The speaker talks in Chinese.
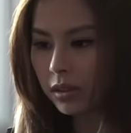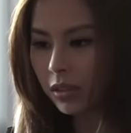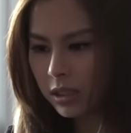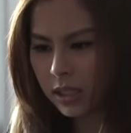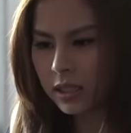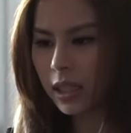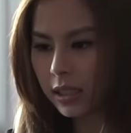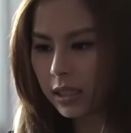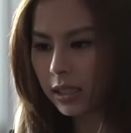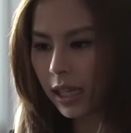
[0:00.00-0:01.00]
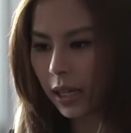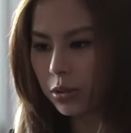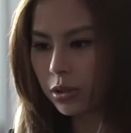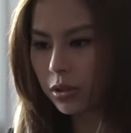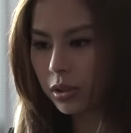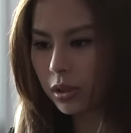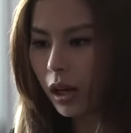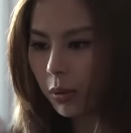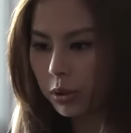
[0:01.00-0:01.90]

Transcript: 然后现在的感觉就是，哦，